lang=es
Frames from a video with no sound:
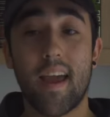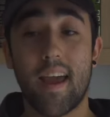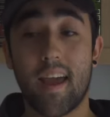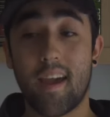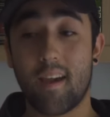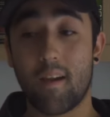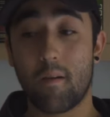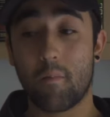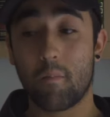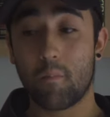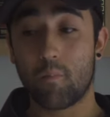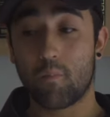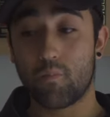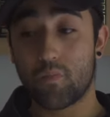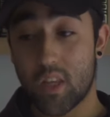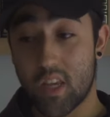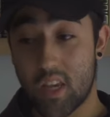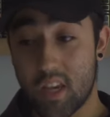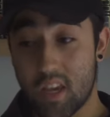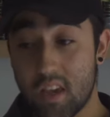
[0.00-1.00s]
Em,
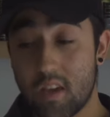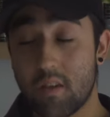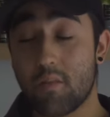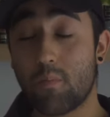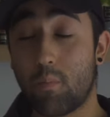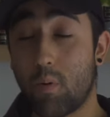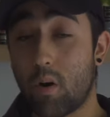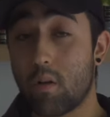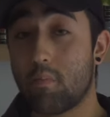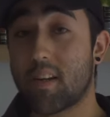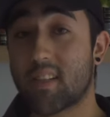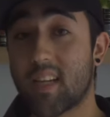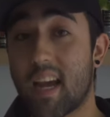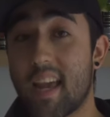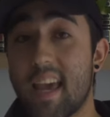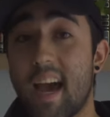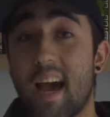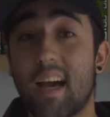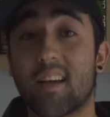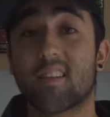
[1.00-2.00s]
y voy más
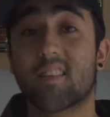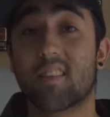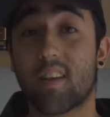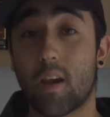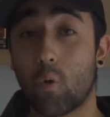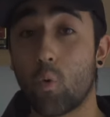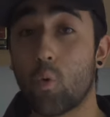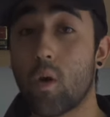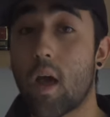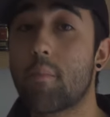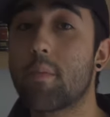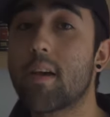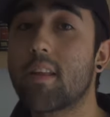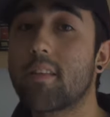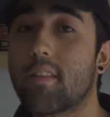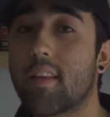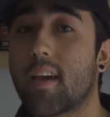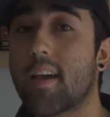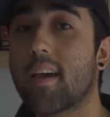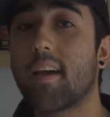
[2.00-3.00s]
allá,
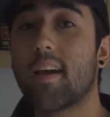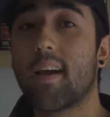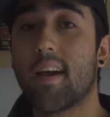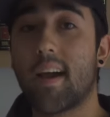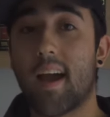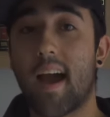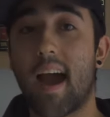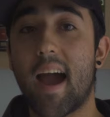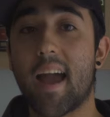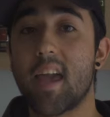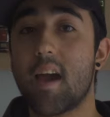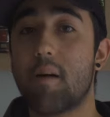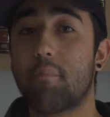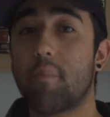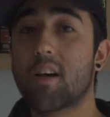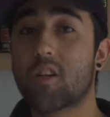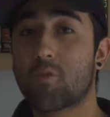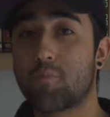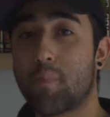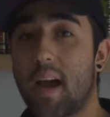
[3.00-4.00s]
seguramente haya
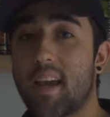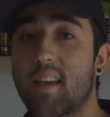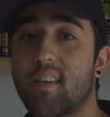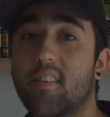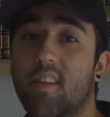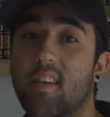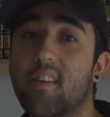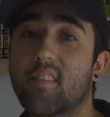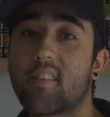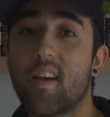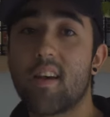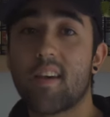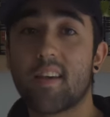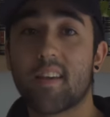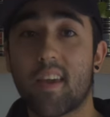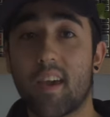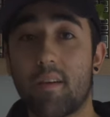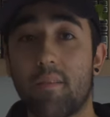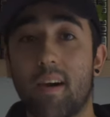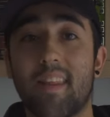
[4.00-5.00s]
más países
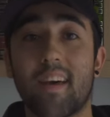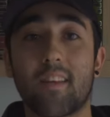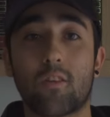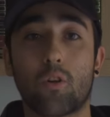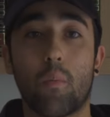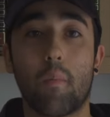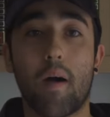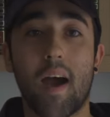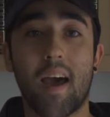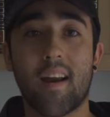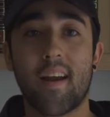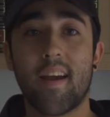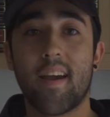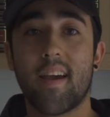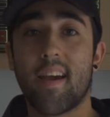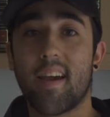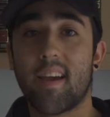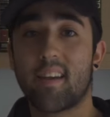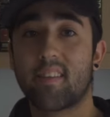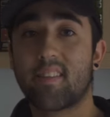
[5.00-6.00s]
que van a
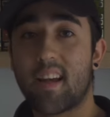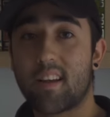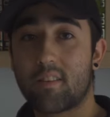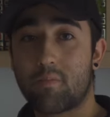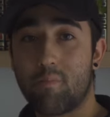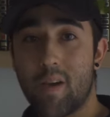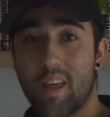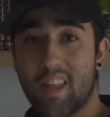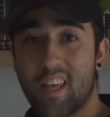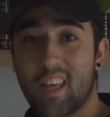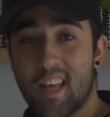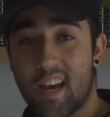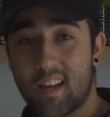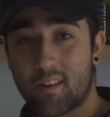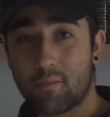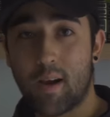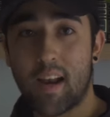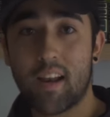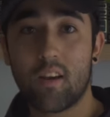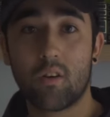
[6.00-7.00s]
tomar estas
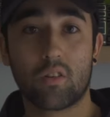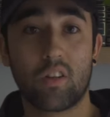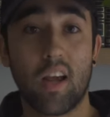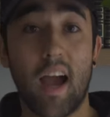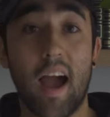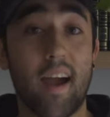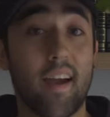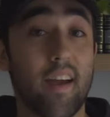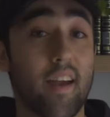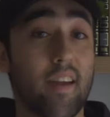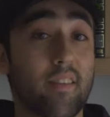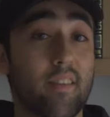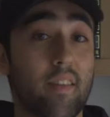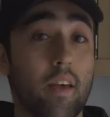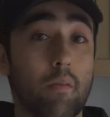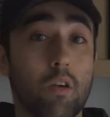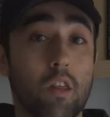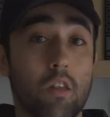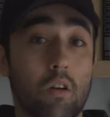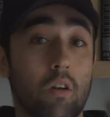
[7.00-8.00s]
medidas, ¿vale? O sea,
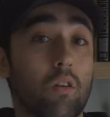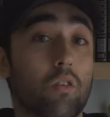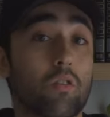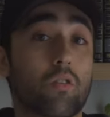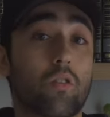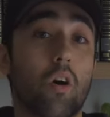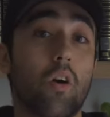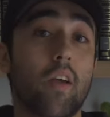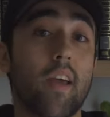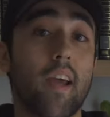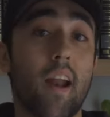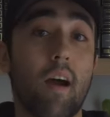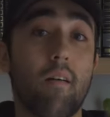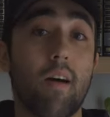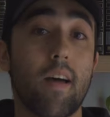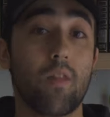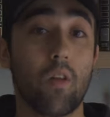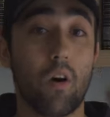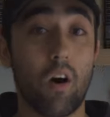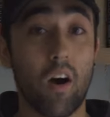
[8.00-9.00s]
este vídeo lo estoy
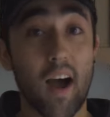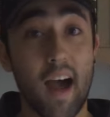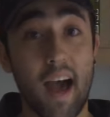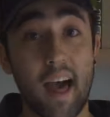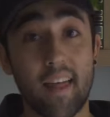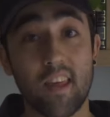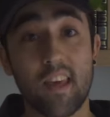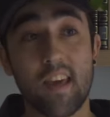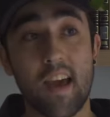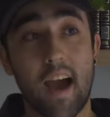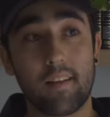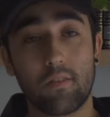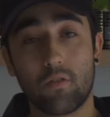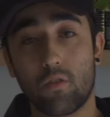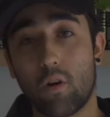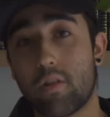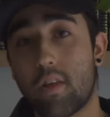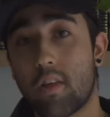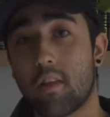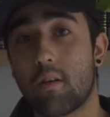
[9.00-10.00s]
grabando a día
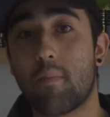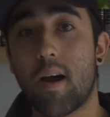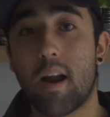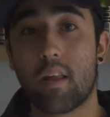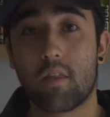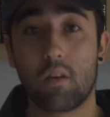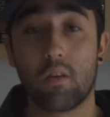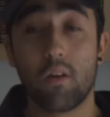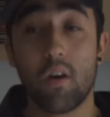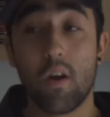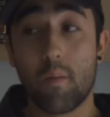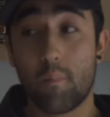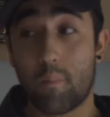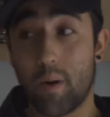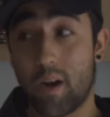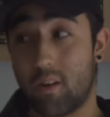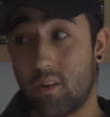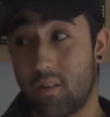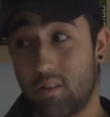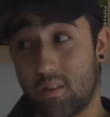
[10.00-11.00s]
12 de marzo,
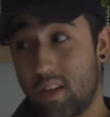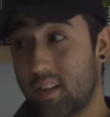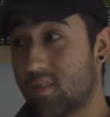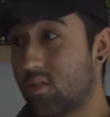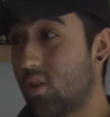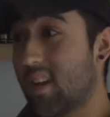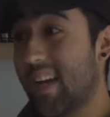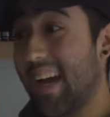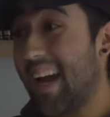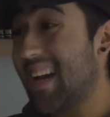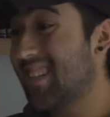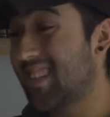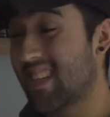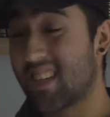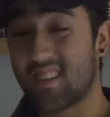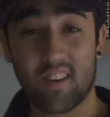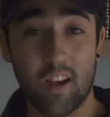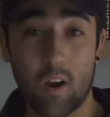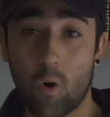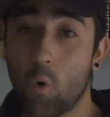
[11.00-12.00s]
pero estoy
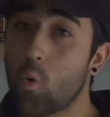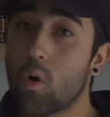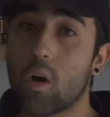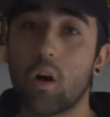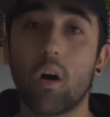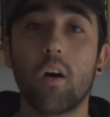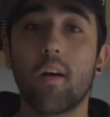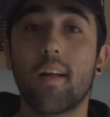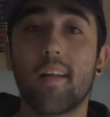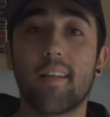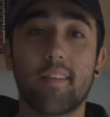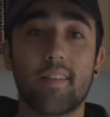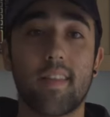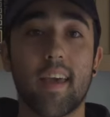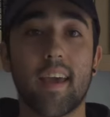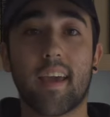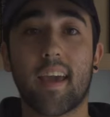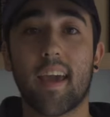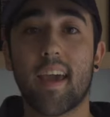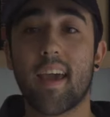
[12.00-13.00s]
casi seguro
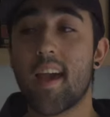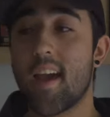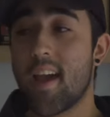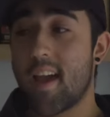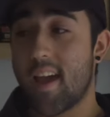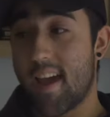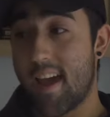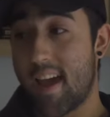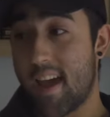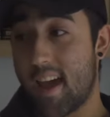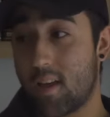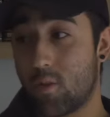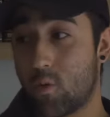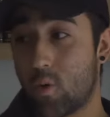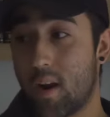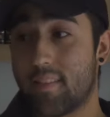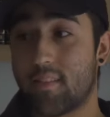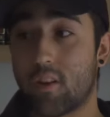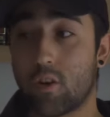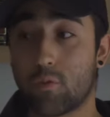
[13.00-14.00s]
de que eh,
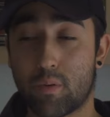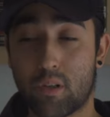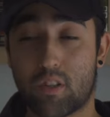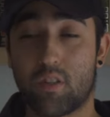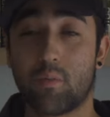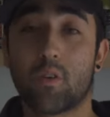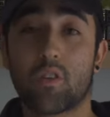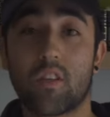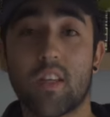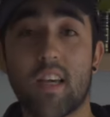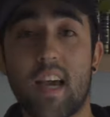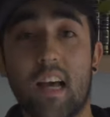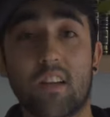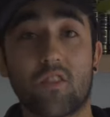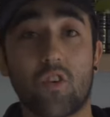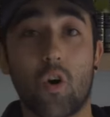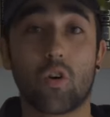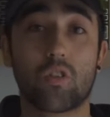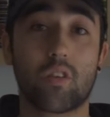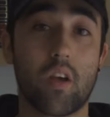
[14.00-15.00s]
durante los próximos
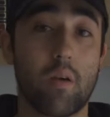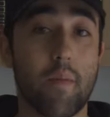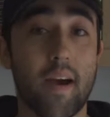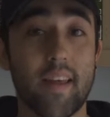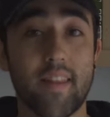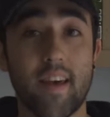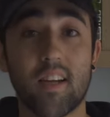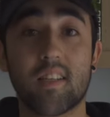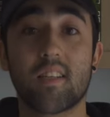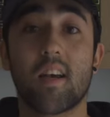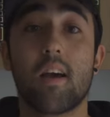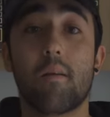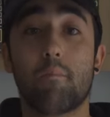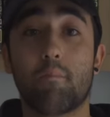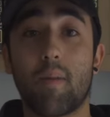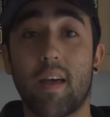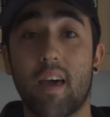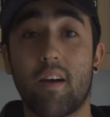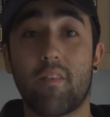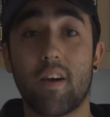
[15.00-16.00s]
días o semanas
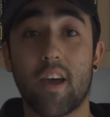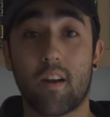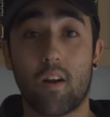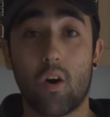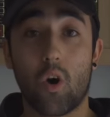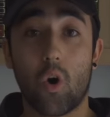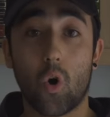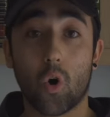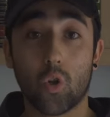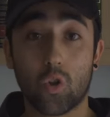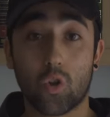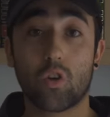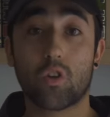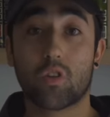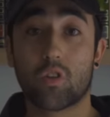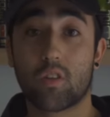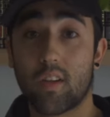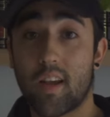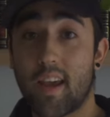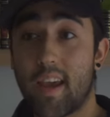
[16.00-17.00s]
van a haber
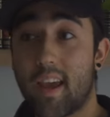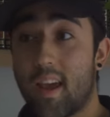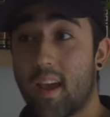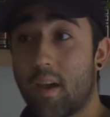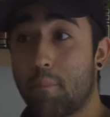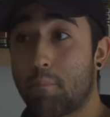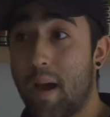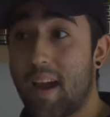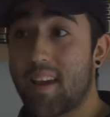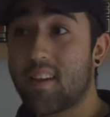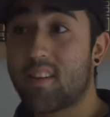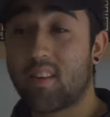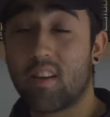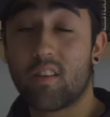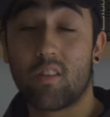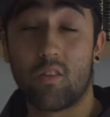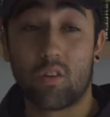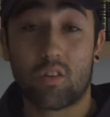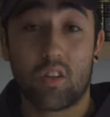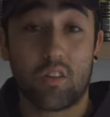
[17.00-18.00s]
otros eh,
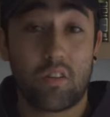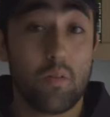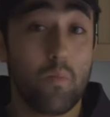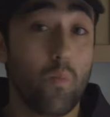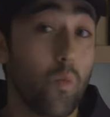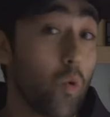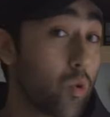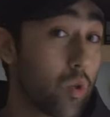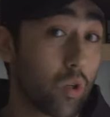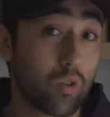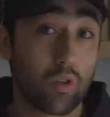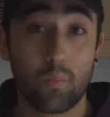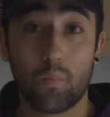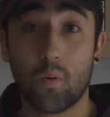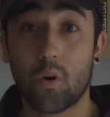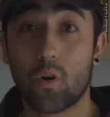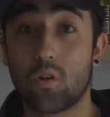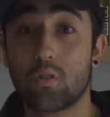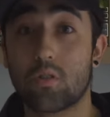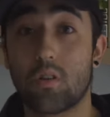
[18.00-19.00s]
países, no sé si muchos o
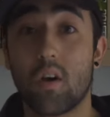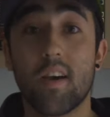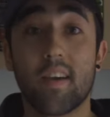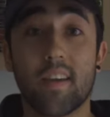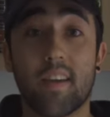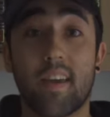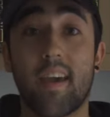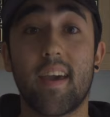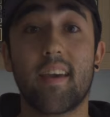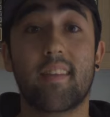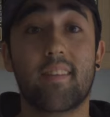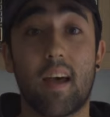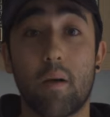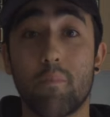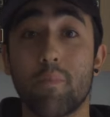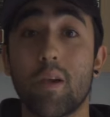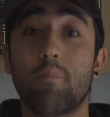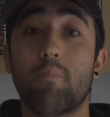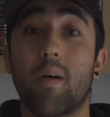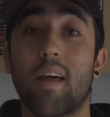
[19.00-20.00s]
pocos, que
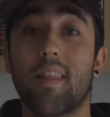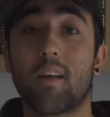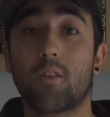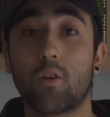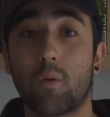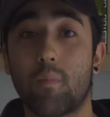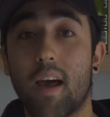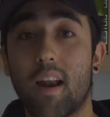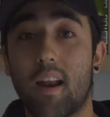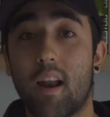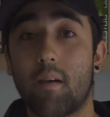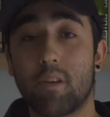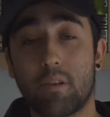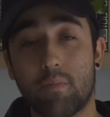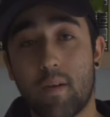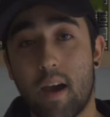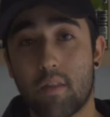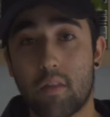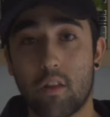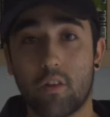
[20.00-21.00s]
también van a tomar la
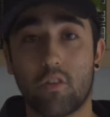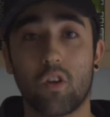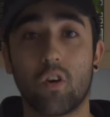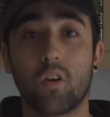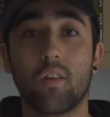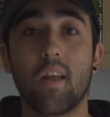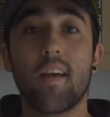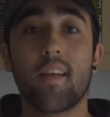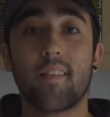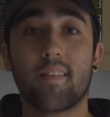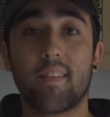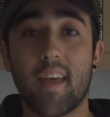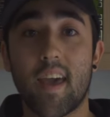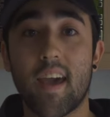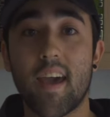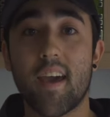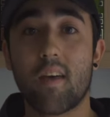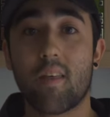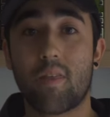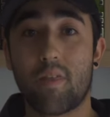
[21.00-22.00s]
misma decisión
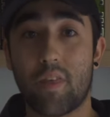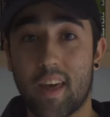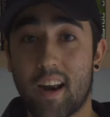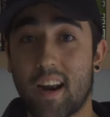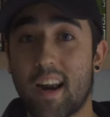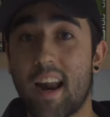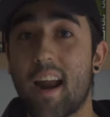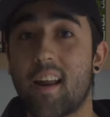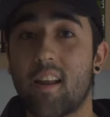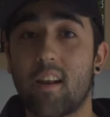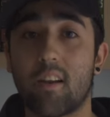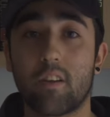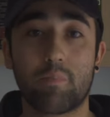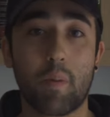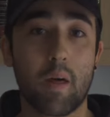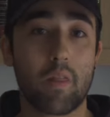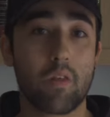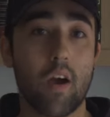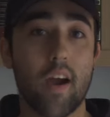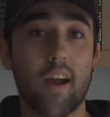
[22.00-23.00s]
de cerrar el
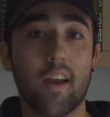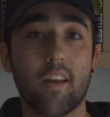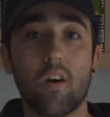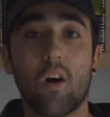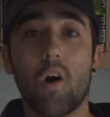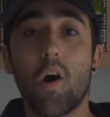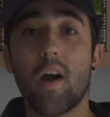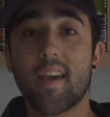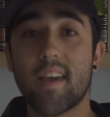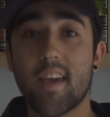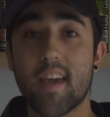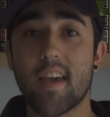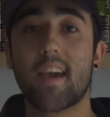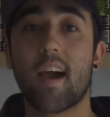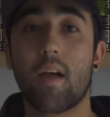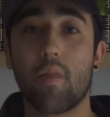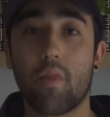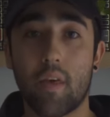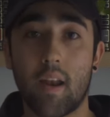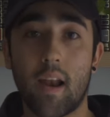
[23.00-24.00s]
espacio aéreo y
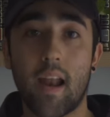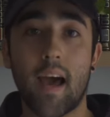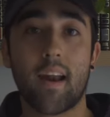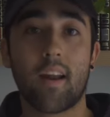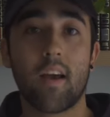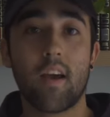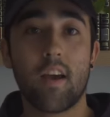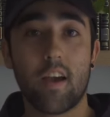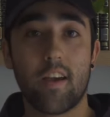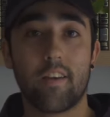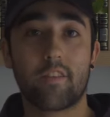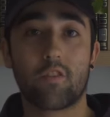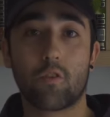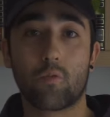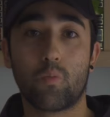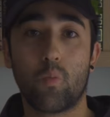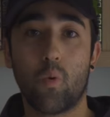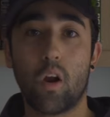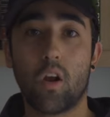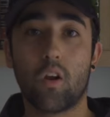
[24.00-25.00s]
cancelar
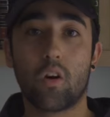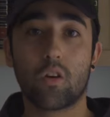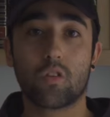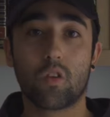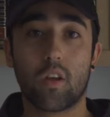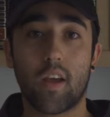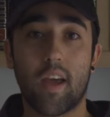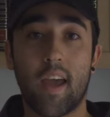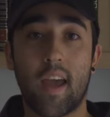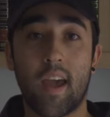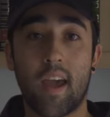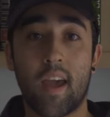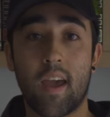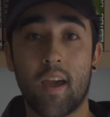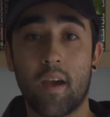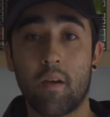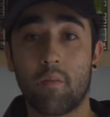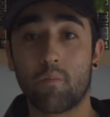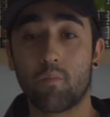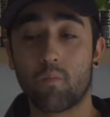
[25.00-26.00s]
esos vuelos
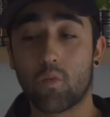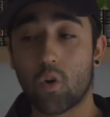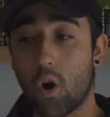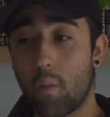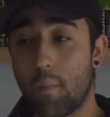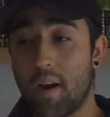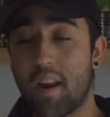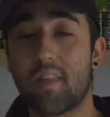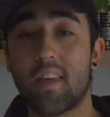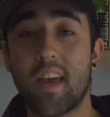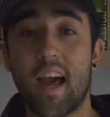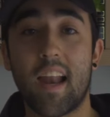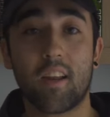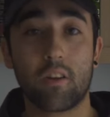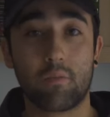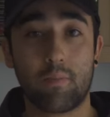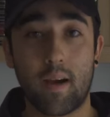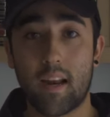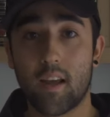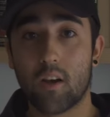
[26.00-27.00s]
eh,
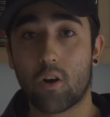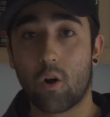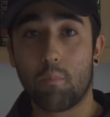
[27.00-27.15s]
comerciales, ¿vale?